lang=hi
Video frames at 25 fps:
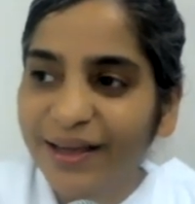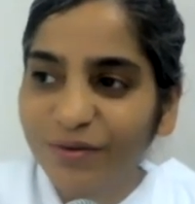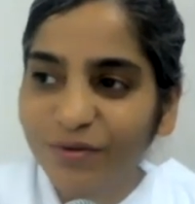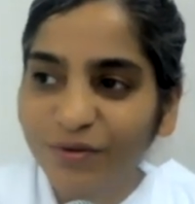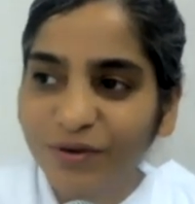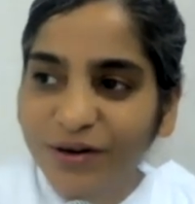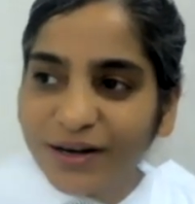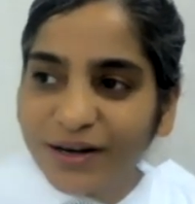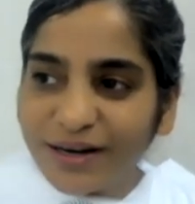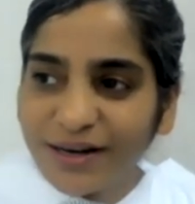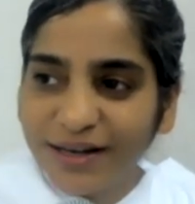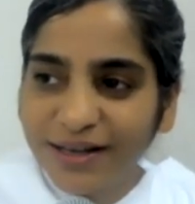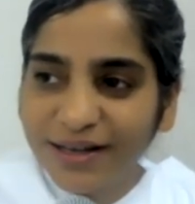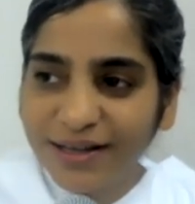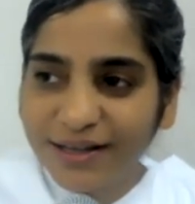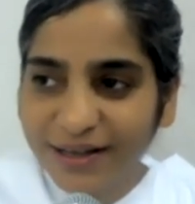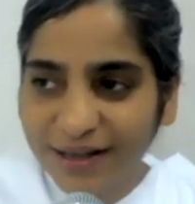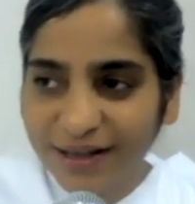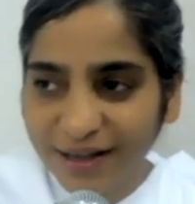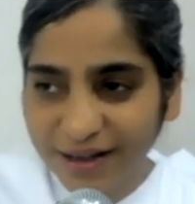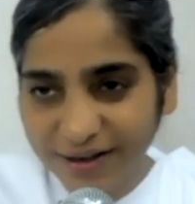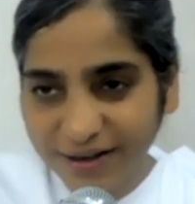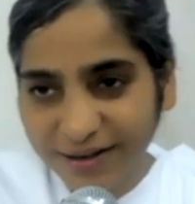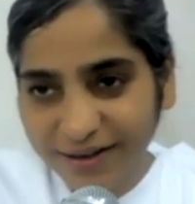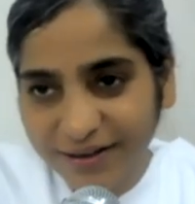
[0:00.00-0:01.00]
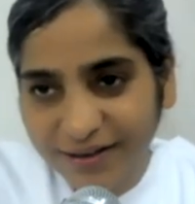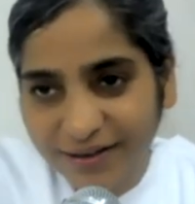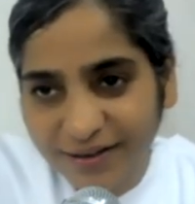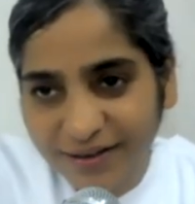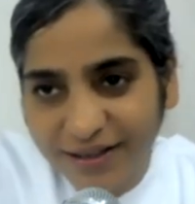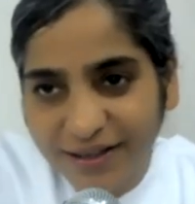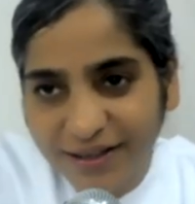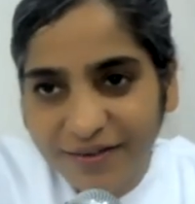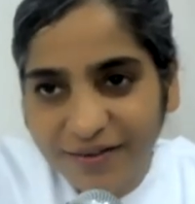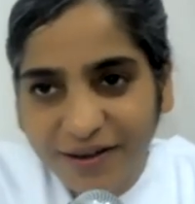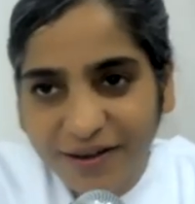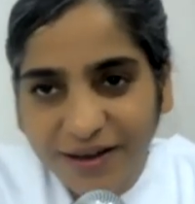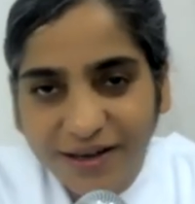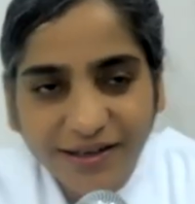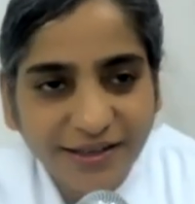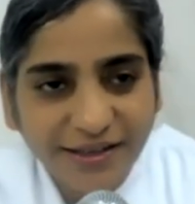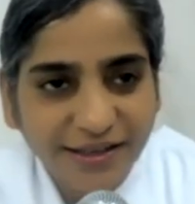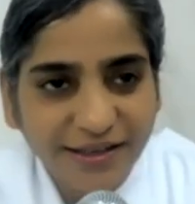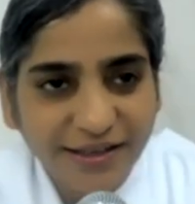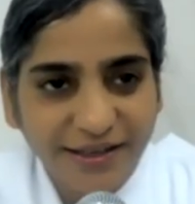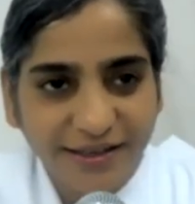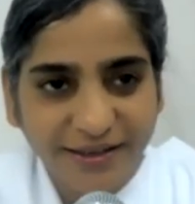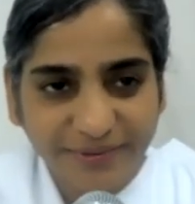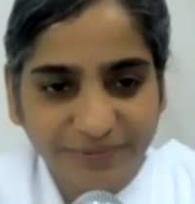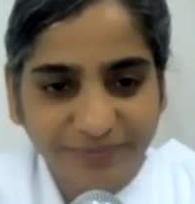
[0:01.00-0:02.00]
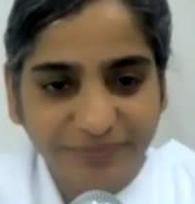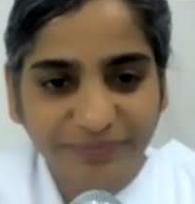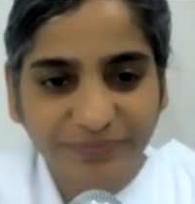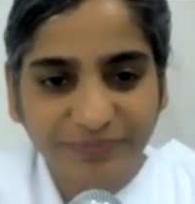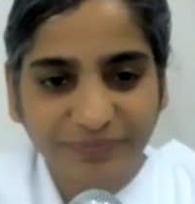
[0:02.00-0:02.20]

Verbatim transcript: एवरीडे हाँ दिवाली है